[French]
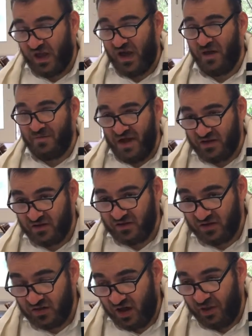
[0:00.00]
Haman,
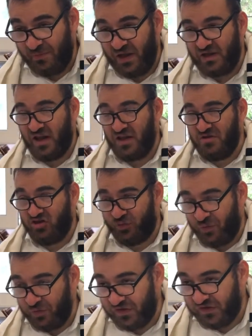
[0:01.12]
Aman, l'ennemi du
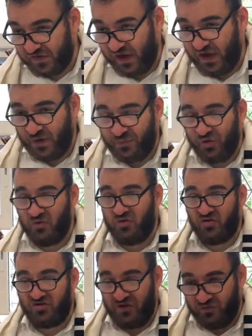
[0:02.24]
peuple d'Israël, a pourri
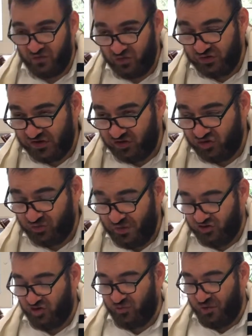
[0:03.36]
quand il a voulu dire du
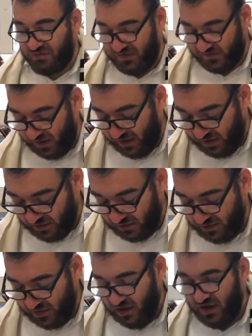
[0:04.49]
mal sur le peuple d'Israël.
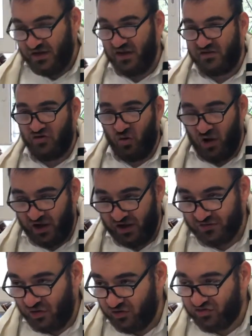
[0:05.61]
Il a dit oh, au
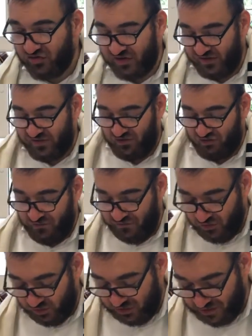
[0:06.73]
roi tu sais, ces juifs, ils
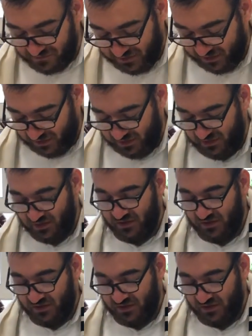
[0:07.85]
n'ont rien à faire.